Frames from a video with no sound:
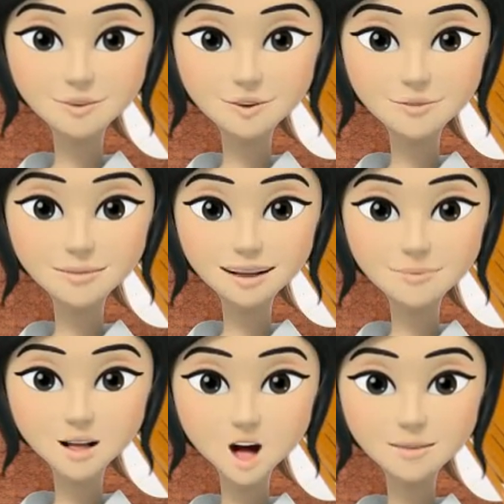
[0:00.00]
предлагаю
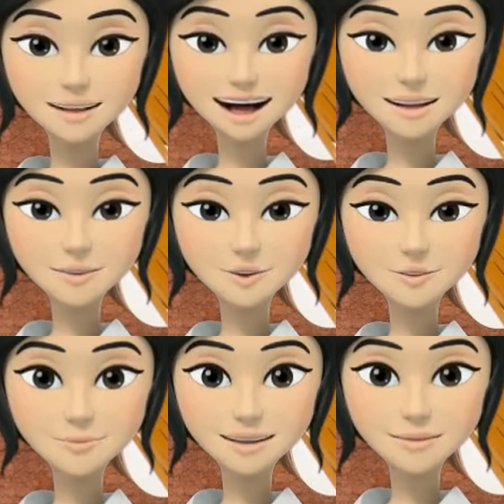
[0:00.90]
приготовить
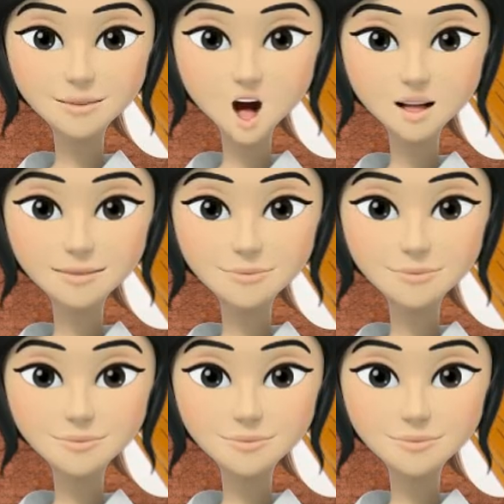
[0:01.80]
винегрет праздничный.